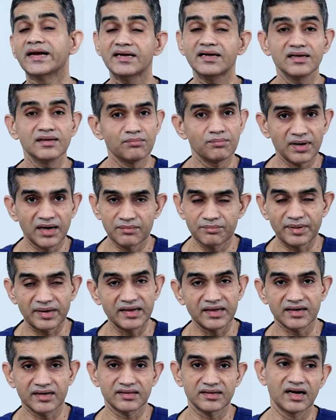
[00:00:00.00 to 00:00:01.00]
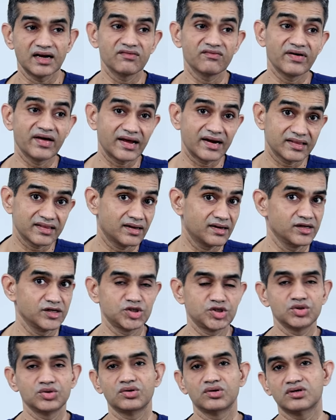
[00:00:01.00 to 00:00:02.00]
டென்டல் இம்ப்ளான்ட் பண்ணிக்கிறதுனால வேறு ஏதாவது
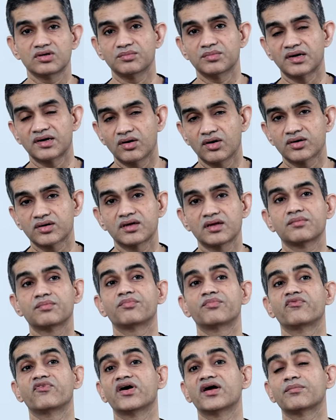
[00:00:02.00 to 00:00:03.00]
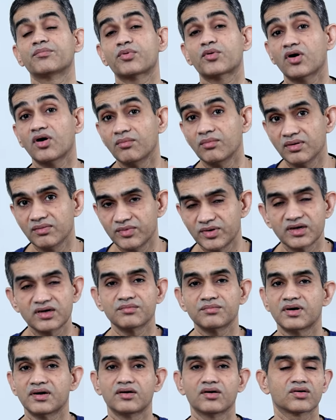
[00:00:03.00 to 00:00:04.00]
இஷ்யூ இருக்குமா டாக்டர் வேறு ப்ராப்ளம்
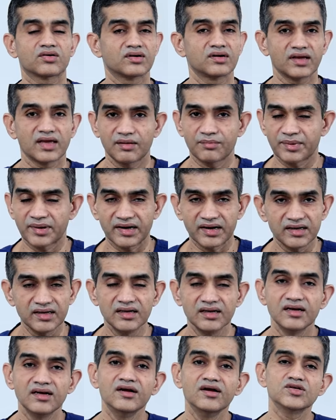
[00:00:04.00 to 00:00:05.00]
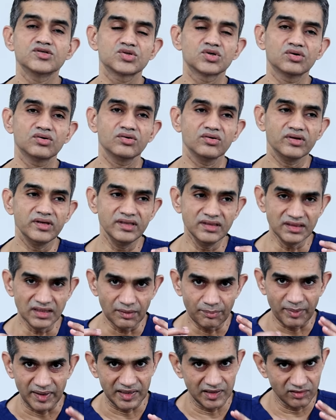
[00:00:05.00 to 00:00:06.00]
இருக்குமா டாக்டர்னு கேட்பாங்க ஸோ
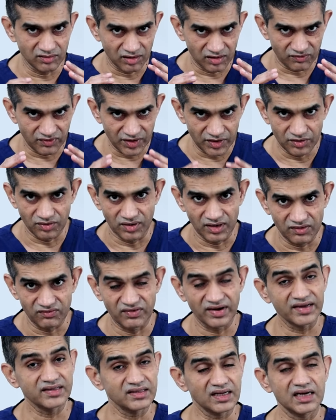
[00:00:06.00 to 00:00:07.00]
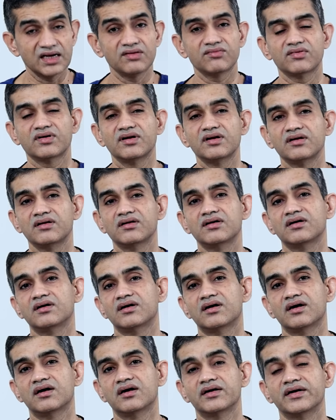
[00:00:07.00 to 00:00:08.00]
இந்த பர்டிகுலர் வீடியோவில் வயதானவங்க
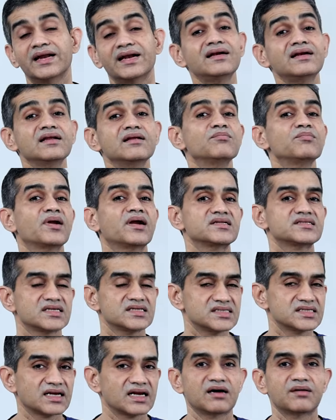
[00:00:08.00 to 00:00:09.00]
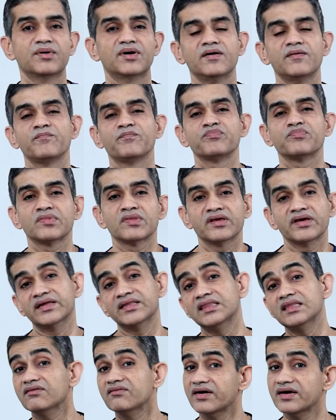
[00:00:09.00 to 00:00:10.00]
டென்டல் இம்ப்ளான்ட் செஞ்சுக்கலாமா
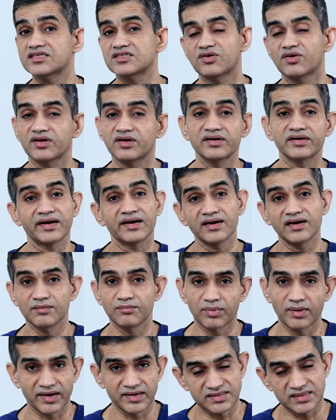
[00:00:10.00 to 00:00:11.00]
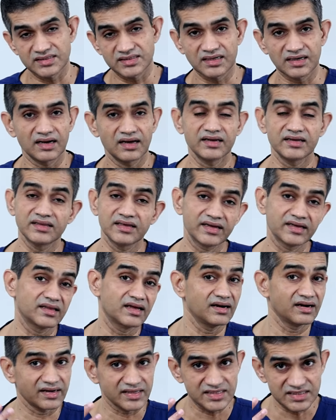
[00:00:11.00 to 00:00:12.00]
எந்த வயசு வரைக்கும் டென்டல் இம்ப்ளான்ட் செஞ்சுக்கலாம் இதுக்கு
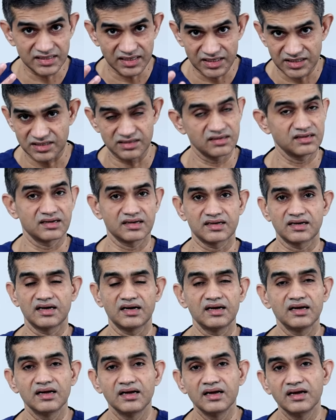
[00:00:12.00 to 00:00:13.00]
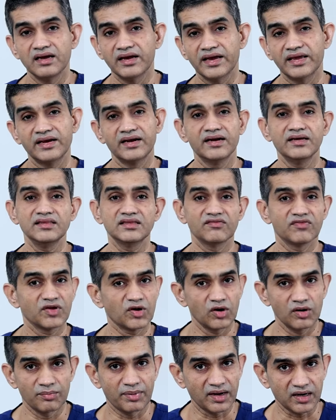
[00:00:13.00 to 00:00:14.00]
ஏதாவது ரெஸ்ட்ரிக்ஷன் இருக்கா என்னென்னு இந்த
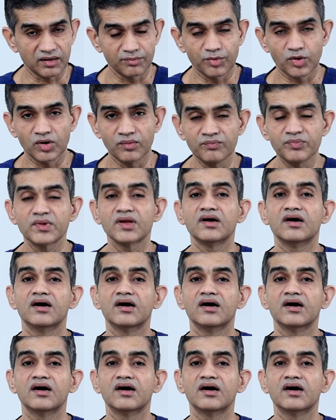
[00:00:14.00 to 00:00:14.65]
வீடியோவில் பார்க்க போகிறோம்